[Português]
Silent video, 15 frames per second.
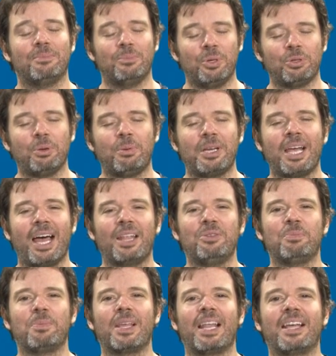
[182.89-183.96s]
Muito
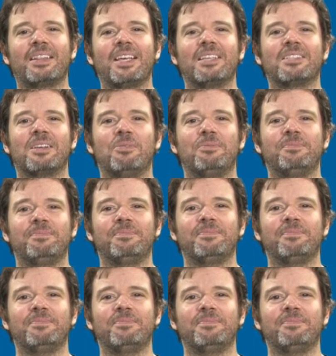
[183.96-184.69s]
obrigado pela atenção.